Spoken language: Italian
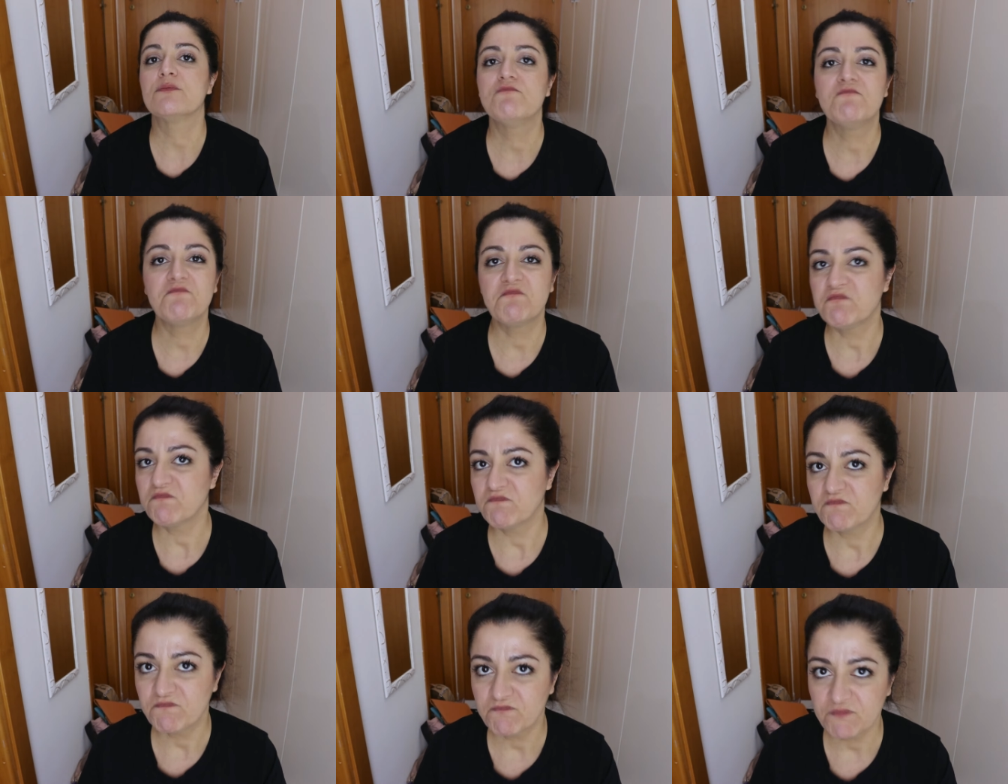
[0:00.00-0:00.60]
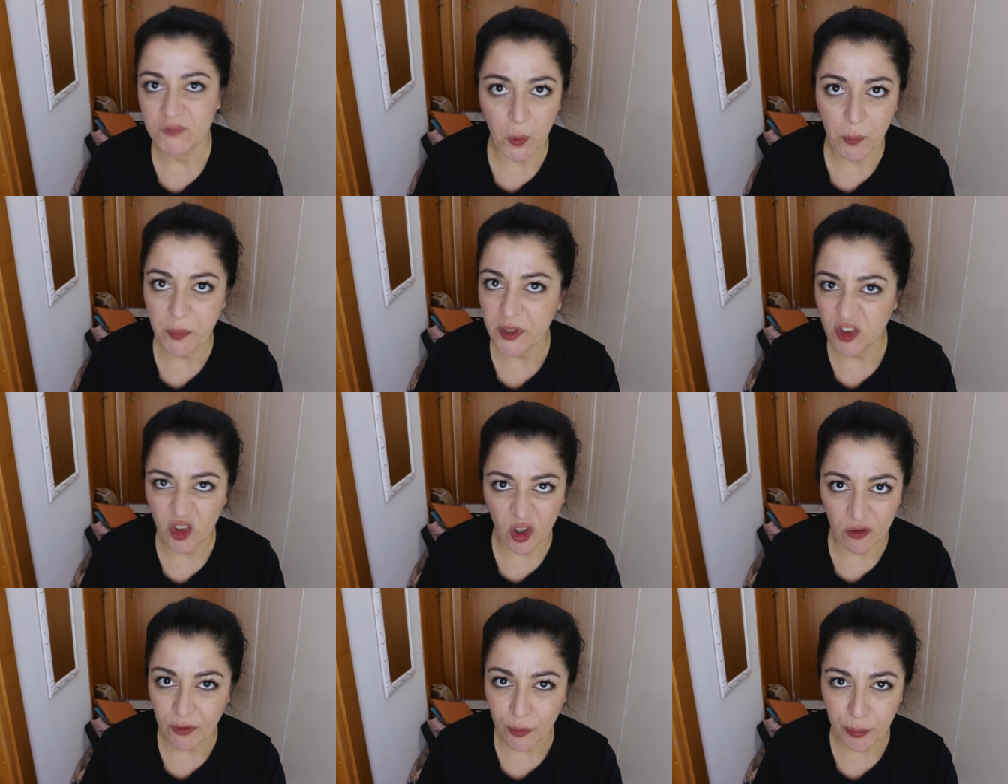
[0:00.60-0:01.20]
mm, non mi
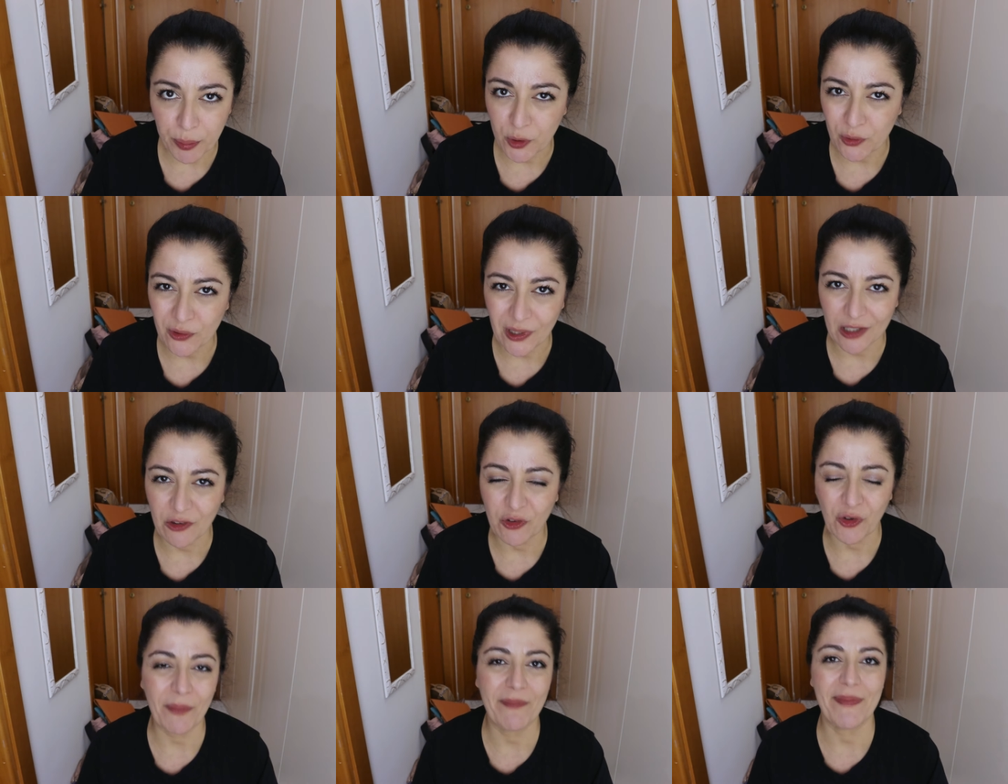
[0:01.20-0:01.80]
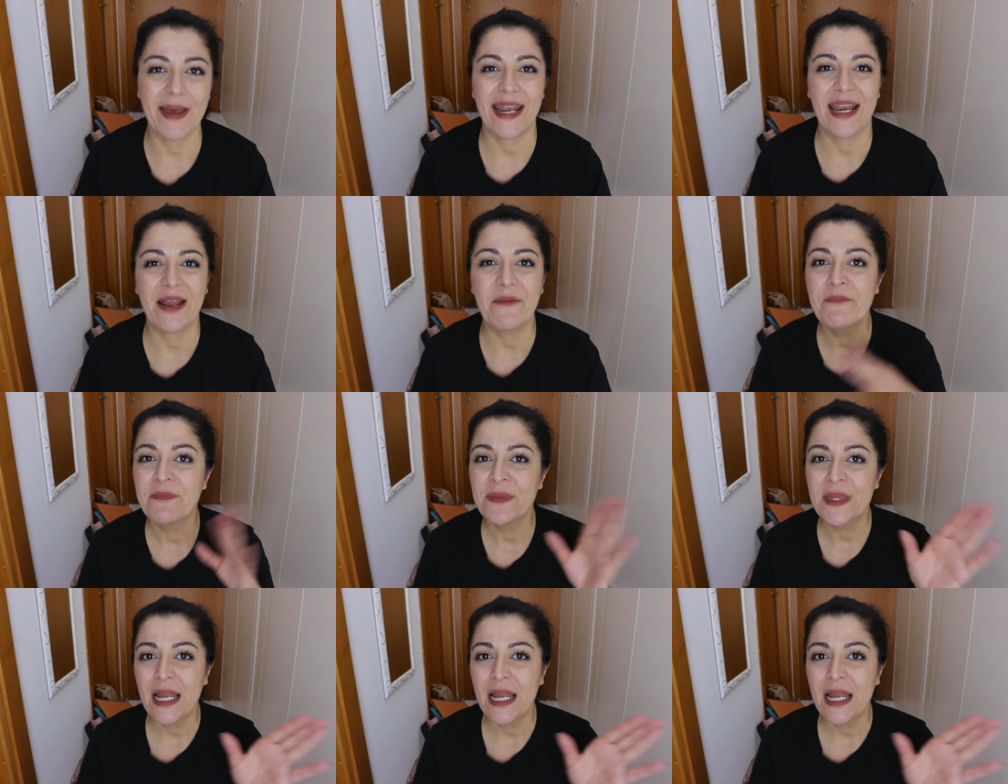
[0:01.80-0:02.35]
trovo più tanto bene